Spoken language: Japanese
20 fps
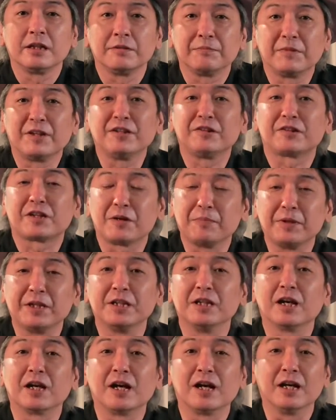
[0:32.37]
まあ、いつかみ
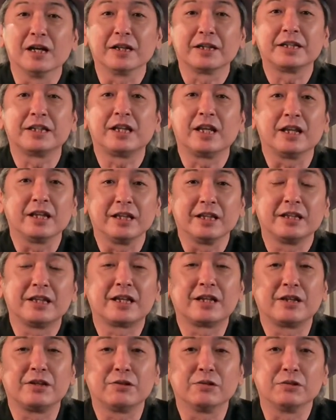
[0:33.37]
んなが来てで
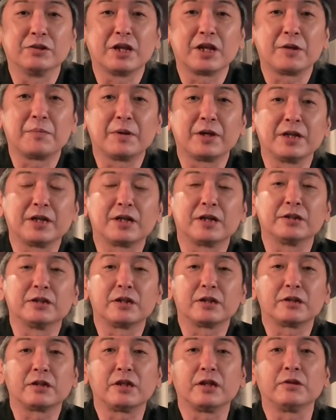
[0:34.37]
きるようになればいいか
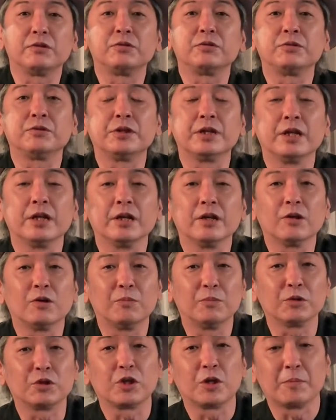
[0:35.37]
なっていうふうに
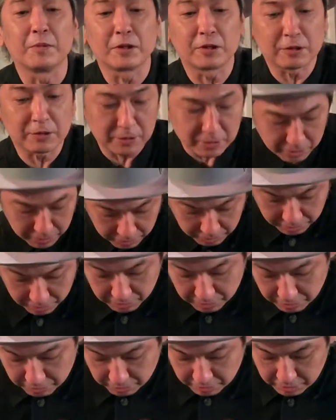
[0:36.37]
思ってます
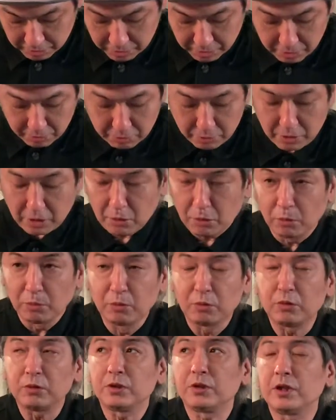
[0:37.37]
それで
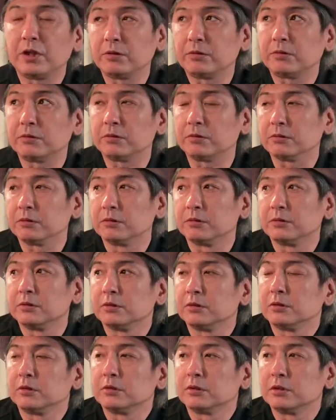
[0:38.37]
思い出の
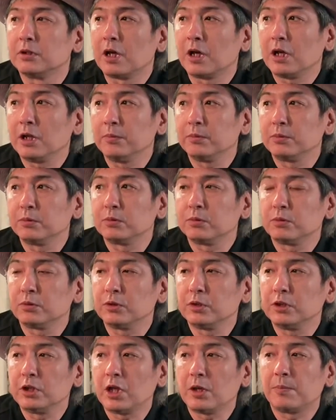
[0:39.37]
ライブと
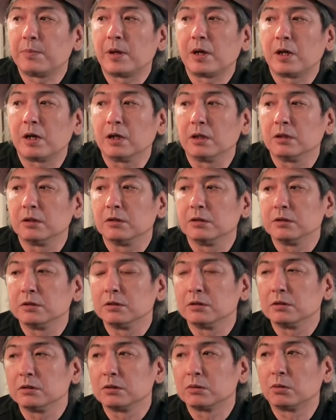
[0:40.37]
いえば
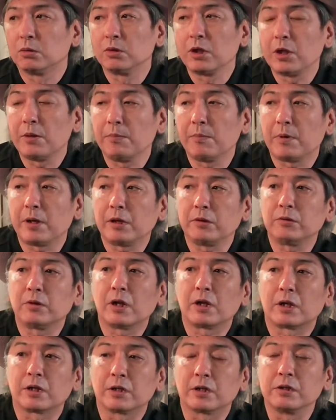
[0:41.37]
5年前ぐら
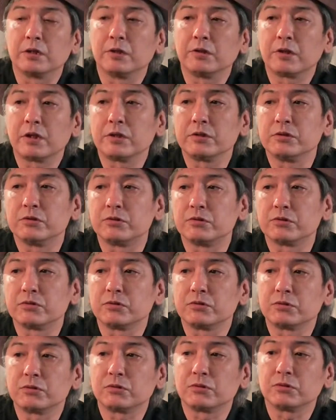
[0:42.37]
いかな
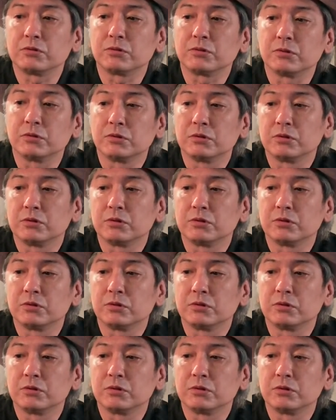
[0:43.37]
2010